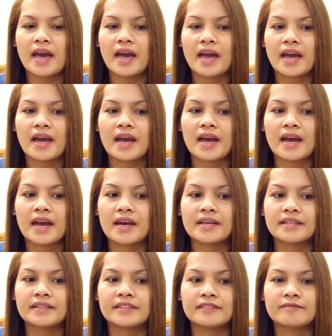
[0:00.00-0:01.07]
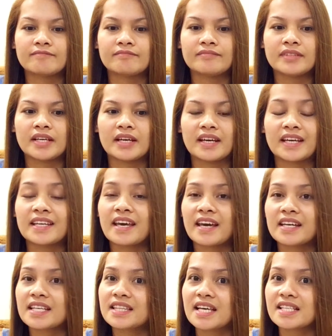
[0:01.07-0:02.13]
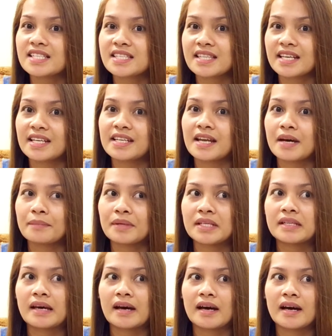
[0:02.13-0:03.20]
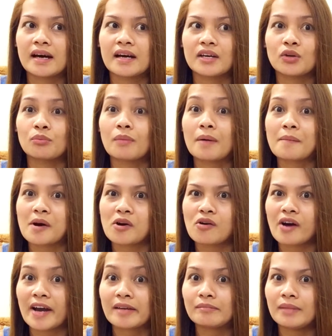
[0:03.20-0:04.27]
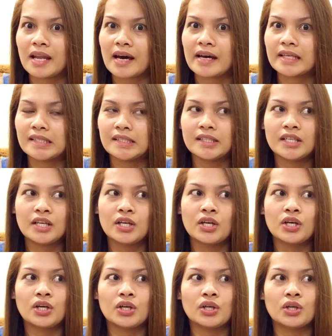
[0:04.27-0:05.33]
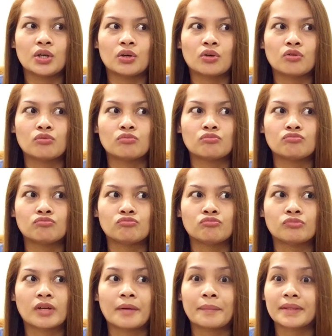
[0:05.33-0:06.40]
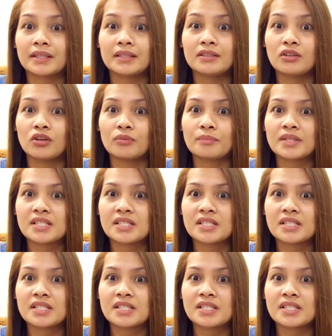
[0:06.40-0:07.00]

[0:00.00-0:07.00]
And inheritance na rin namin na yung mama ko high blood. Yung kapatid ko